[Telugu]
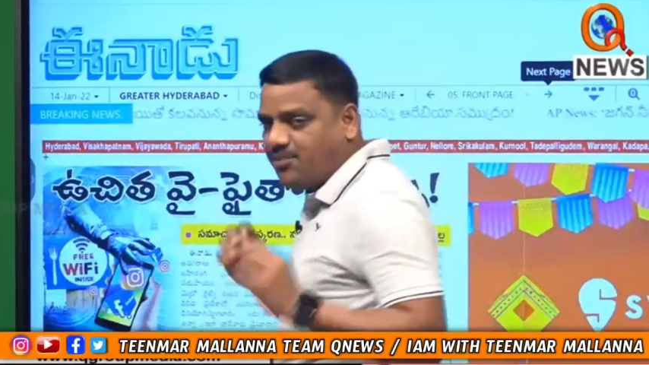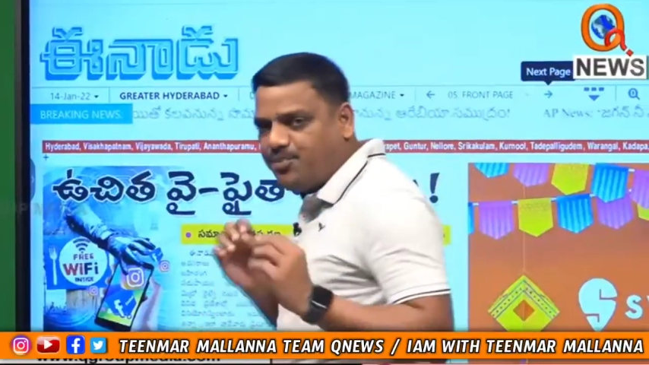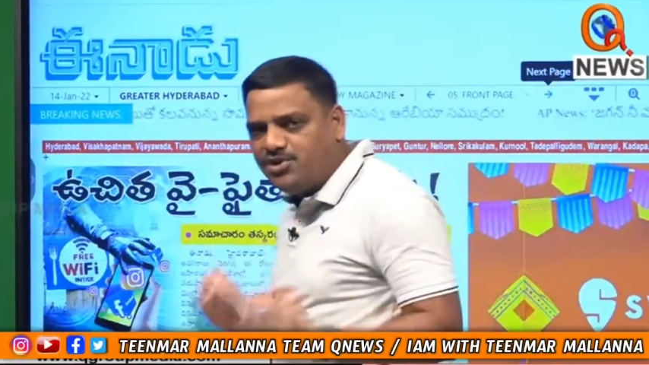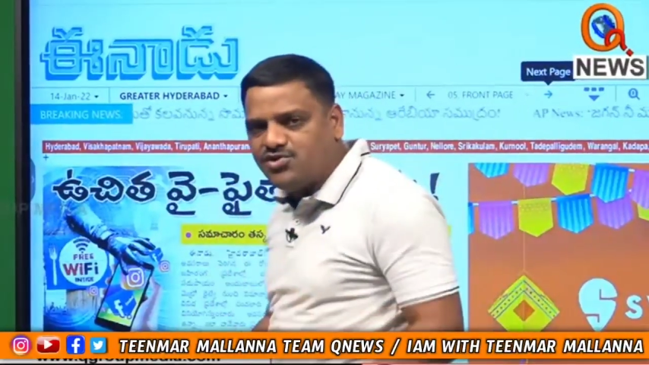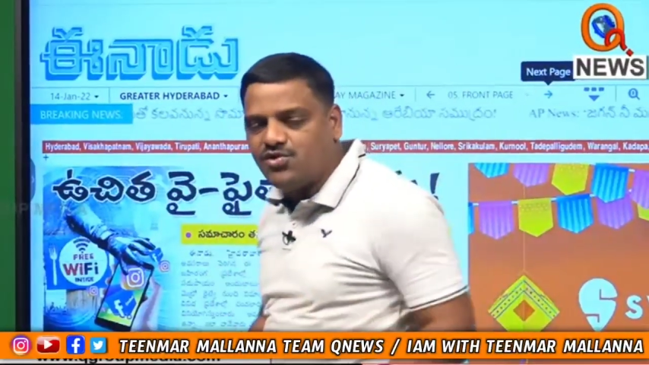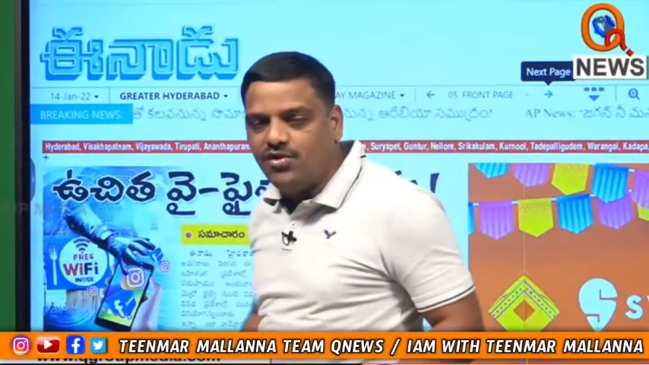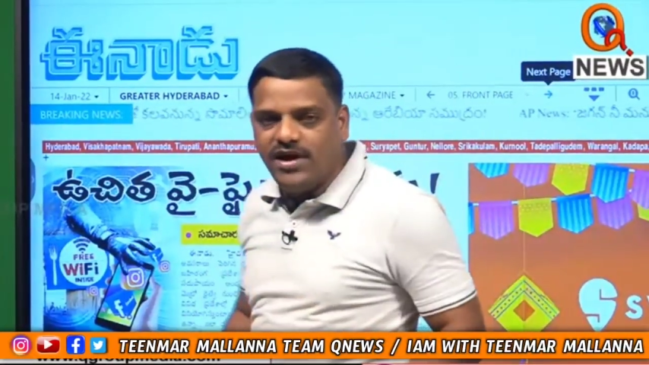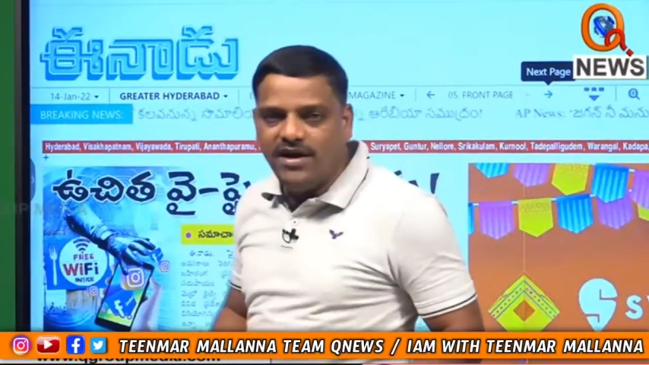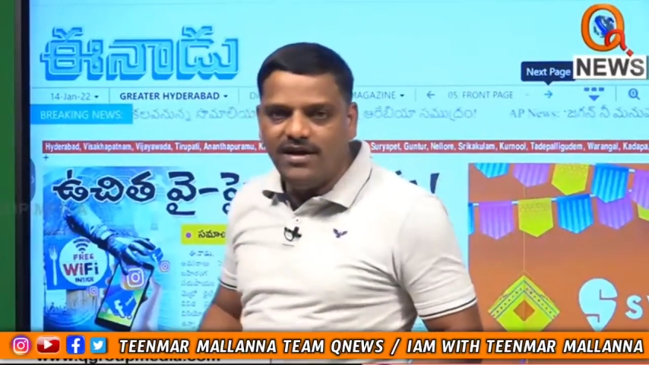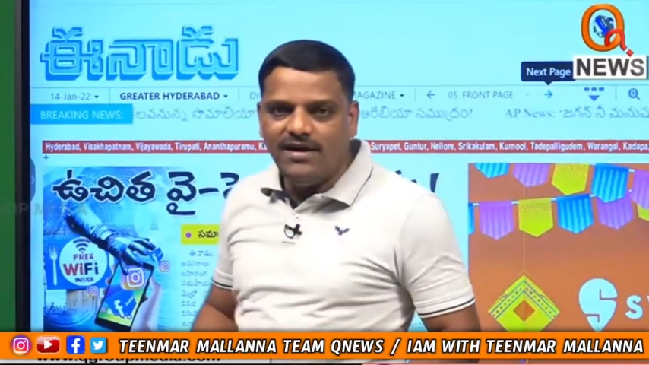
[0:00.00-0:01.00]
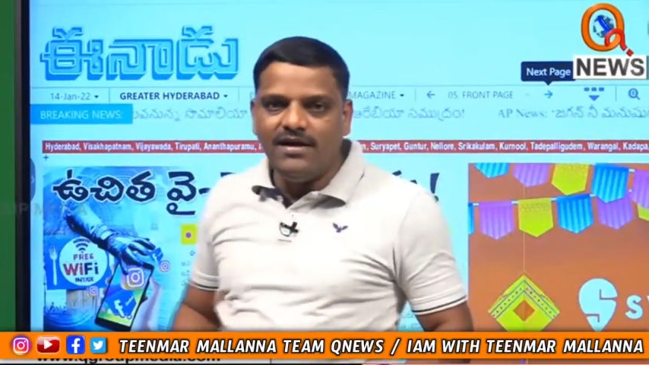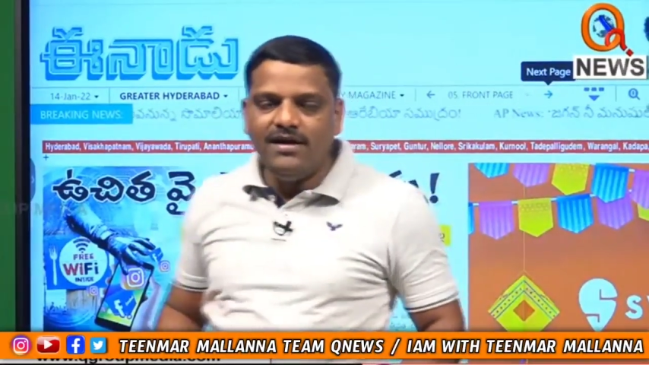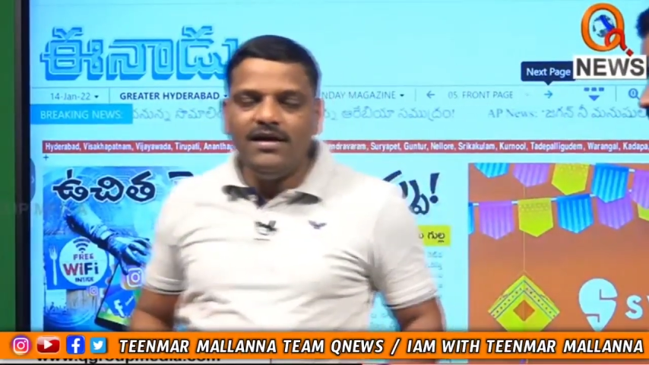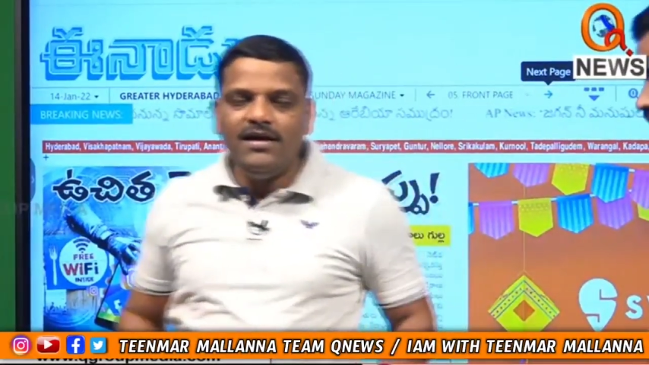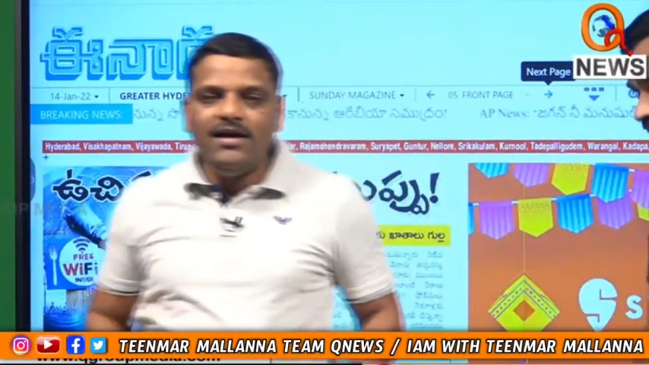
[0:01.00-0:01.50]
తప్పించుకొని
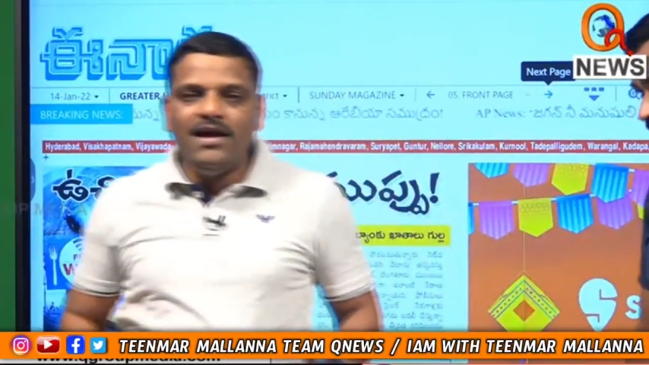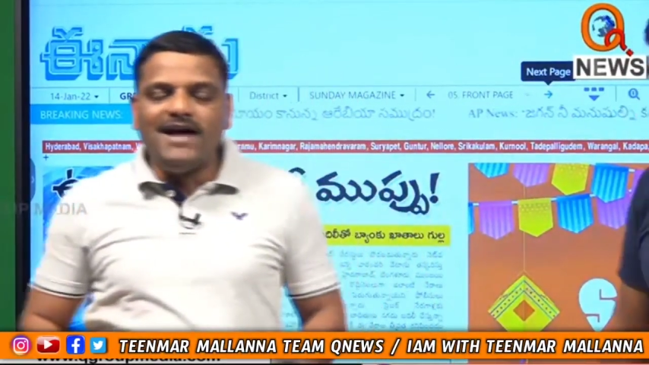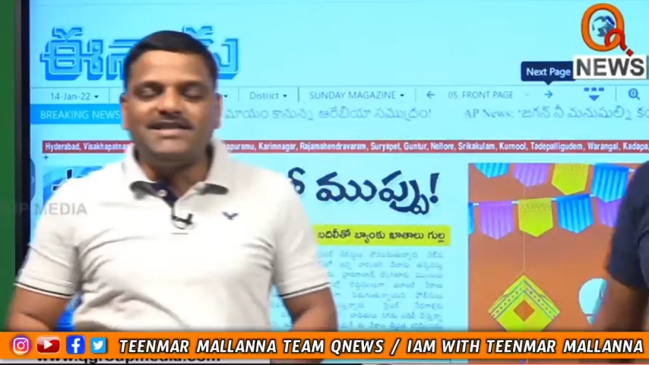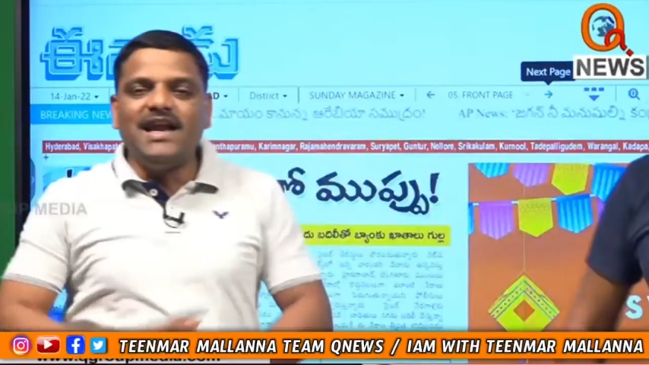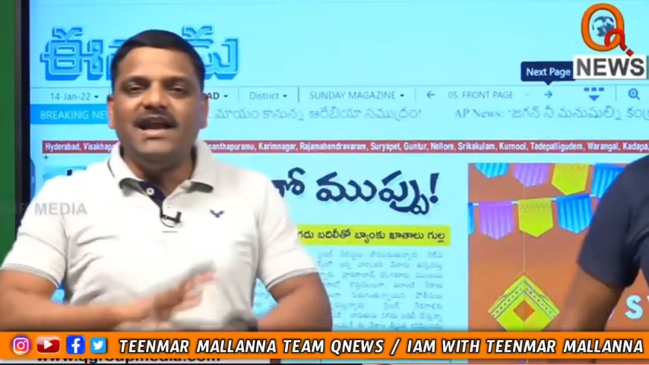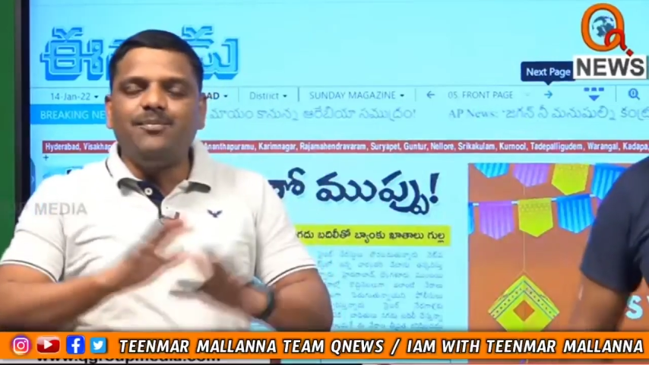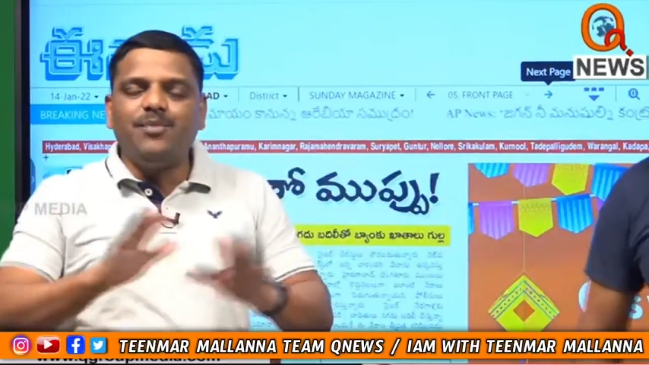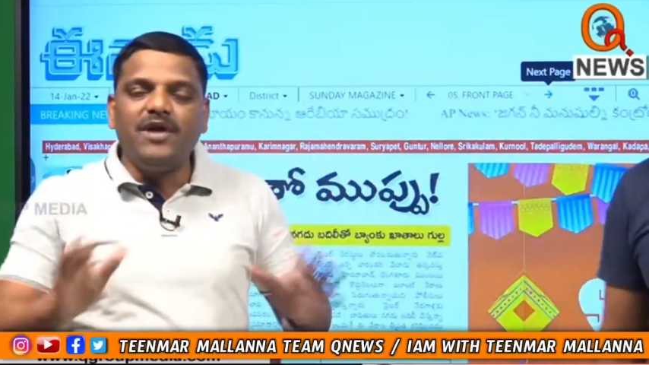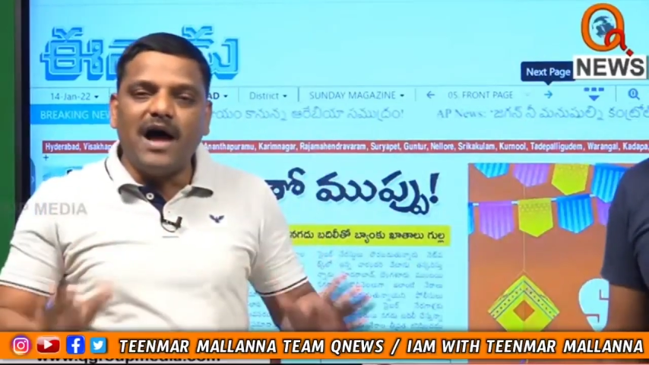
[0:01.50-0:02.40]
అసలైన